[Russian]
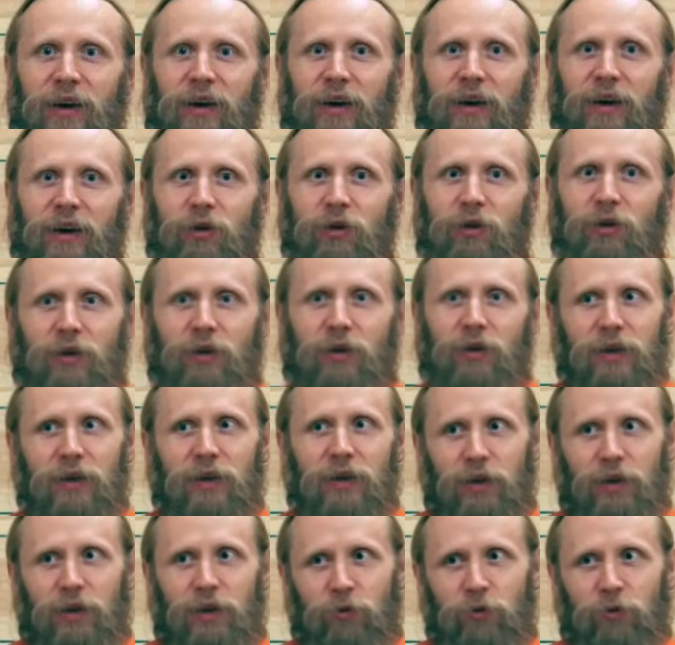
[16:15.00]
Но когда
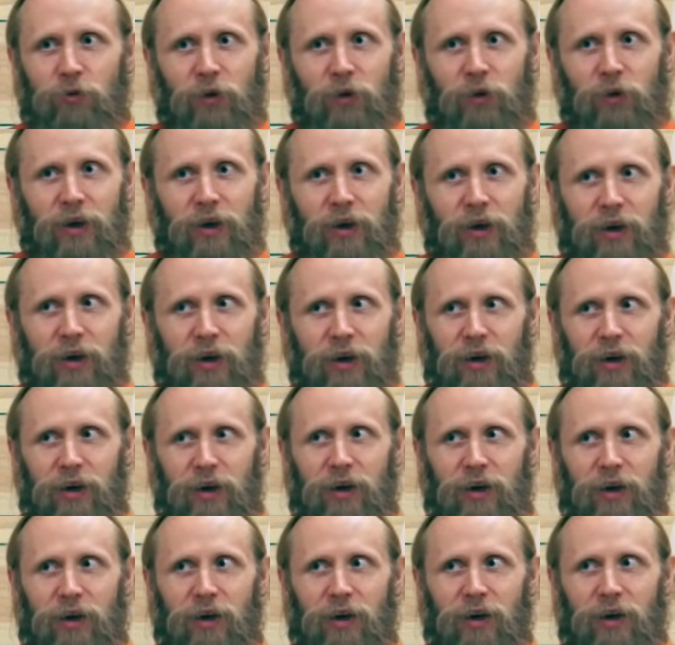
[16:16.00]
твой
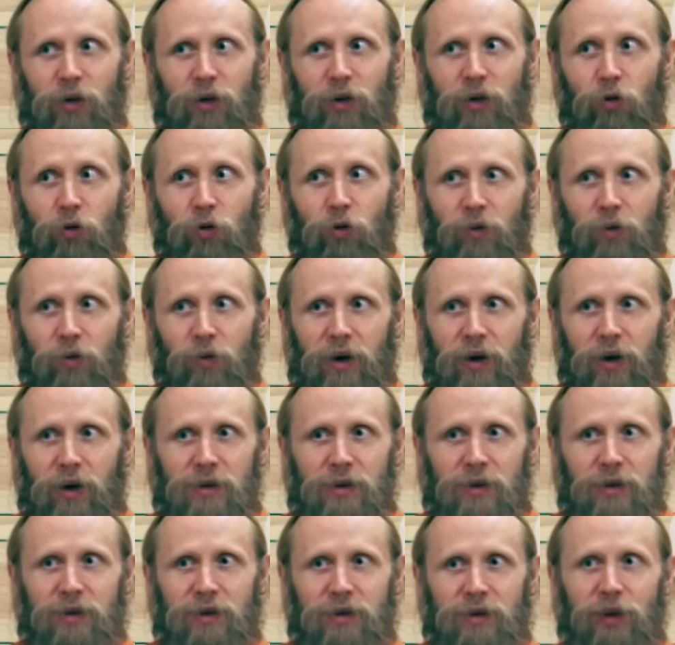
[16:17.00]
э, ум
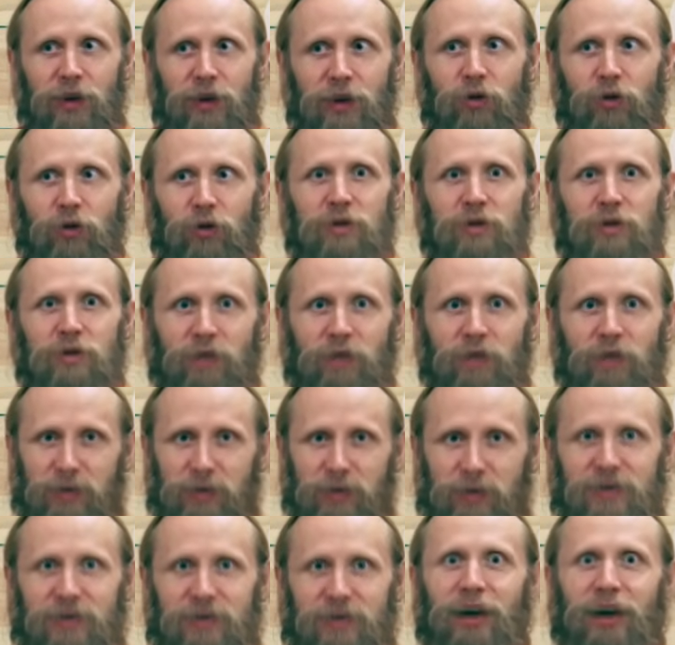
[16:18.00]
соединен с твоим
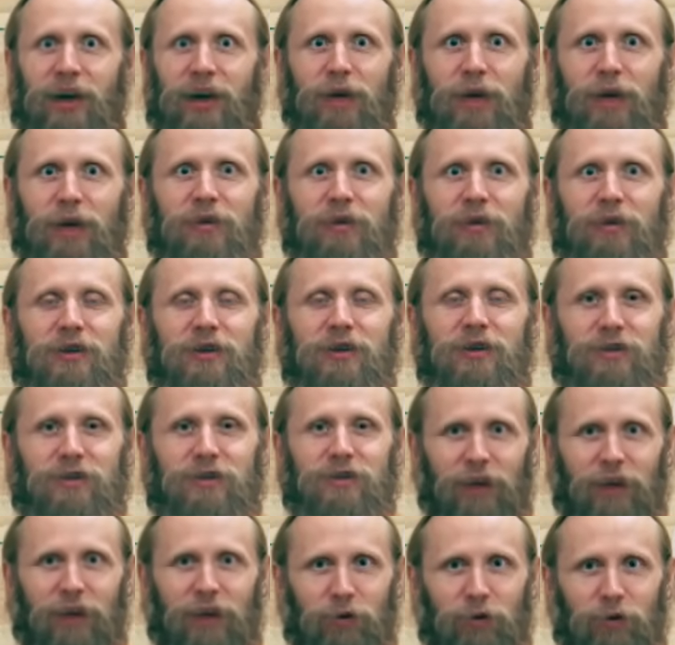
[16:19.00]
сознанием, с
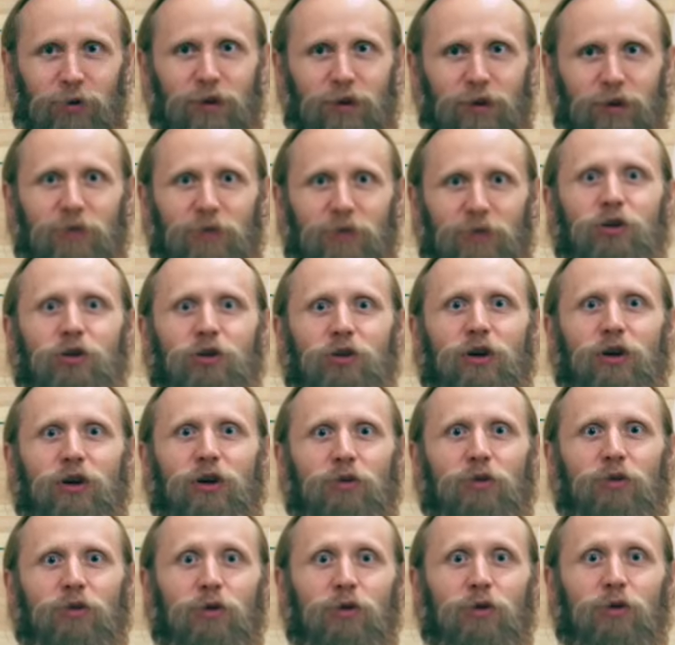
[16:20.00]
твоей вот этой внутренней
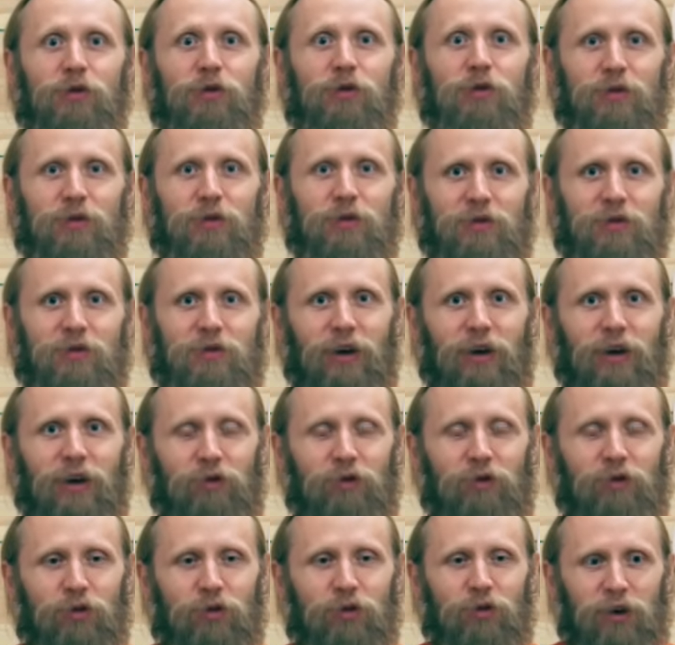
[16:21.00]
совестью, с твоей
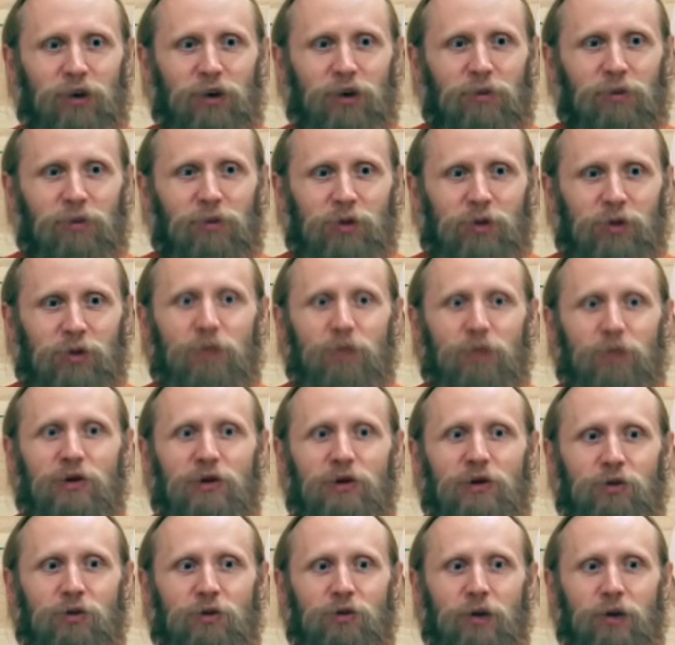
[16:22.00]
внутренней
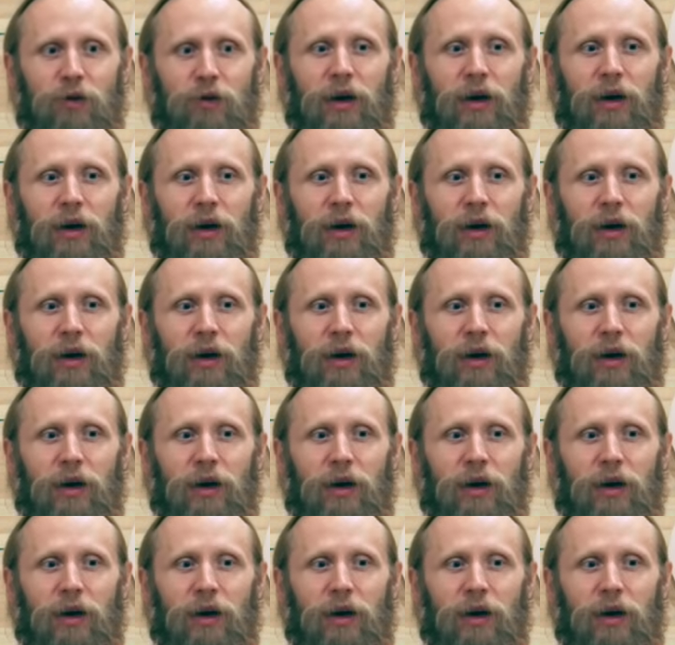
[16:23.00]
способностью